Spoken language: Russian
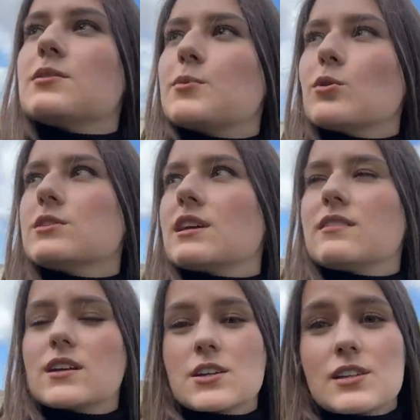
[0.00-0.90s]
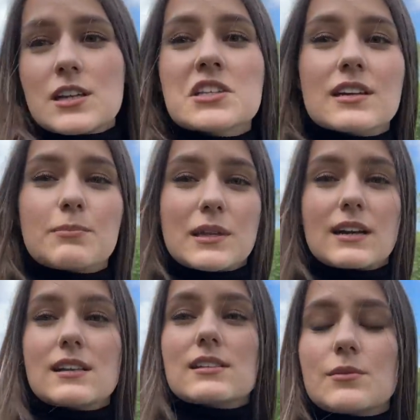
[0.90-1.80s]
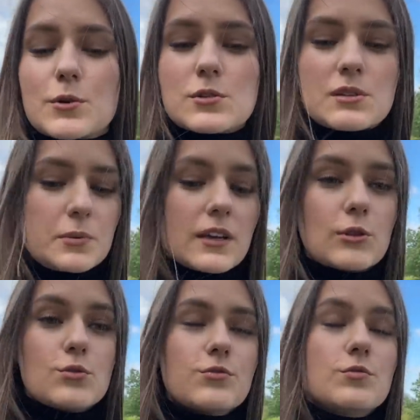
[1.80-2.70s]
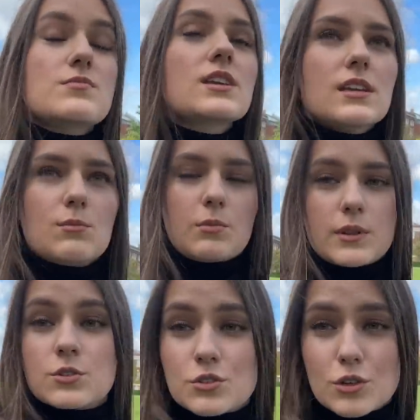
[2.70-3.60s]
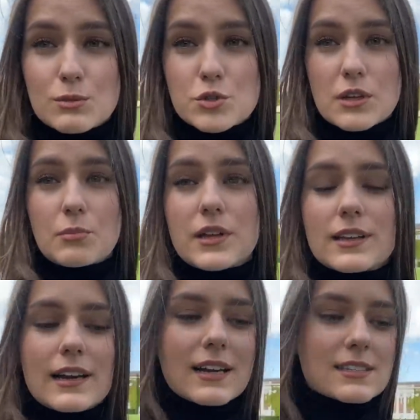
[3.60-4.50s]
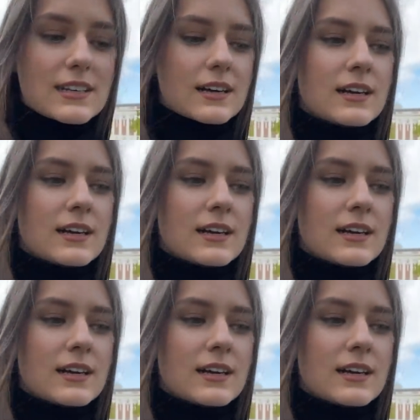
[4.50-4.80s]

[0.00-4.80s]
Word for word: вопрос я, наверное, часа четыре потратила просто на подготовку минимум. Это с учетом, что я была на лекциях.